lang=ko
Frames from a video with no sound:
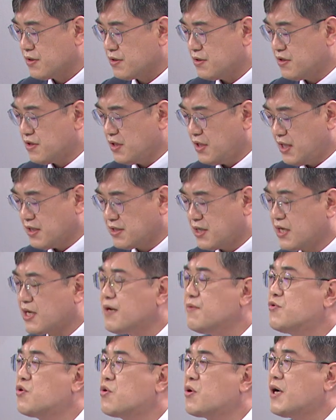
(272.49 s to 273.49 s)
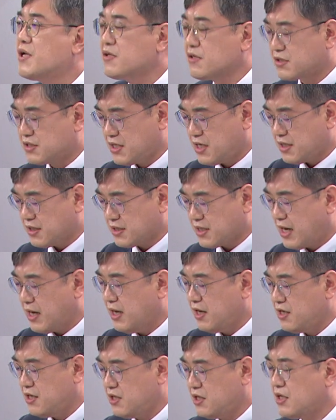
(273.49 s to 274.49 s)
그러나 사람으로 가득 찬
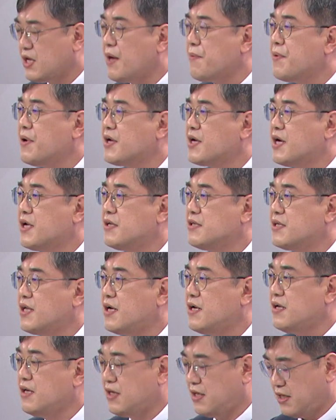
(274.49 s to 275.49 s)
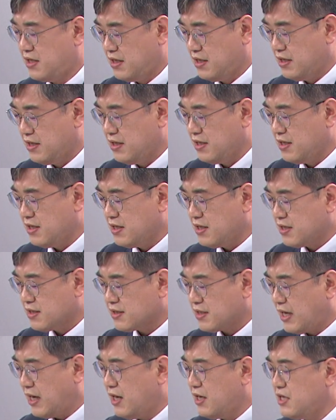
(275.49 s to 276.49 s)
강할리 해변가는 달리
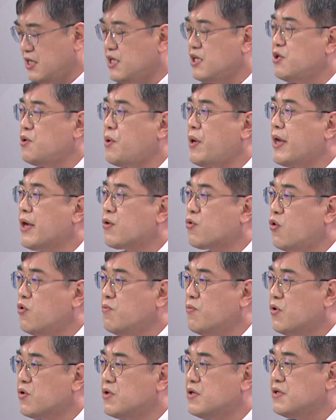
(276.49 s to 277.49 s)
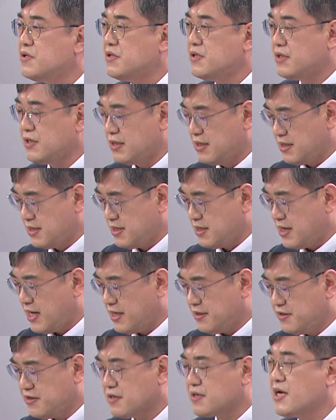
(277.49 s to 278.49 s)
강할리 이외의 골목은
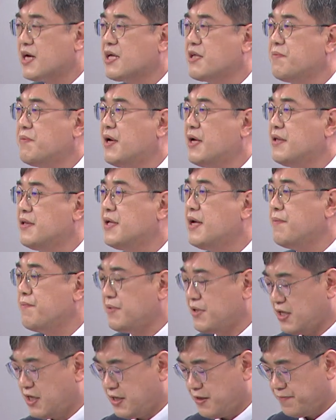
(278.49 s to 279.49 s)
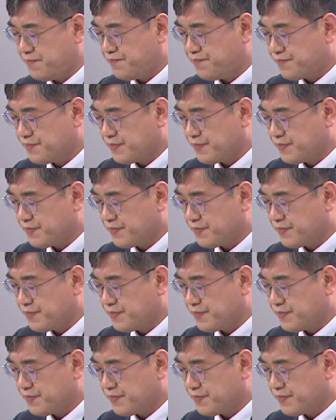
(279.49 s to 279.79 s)
한적하기만 합니다.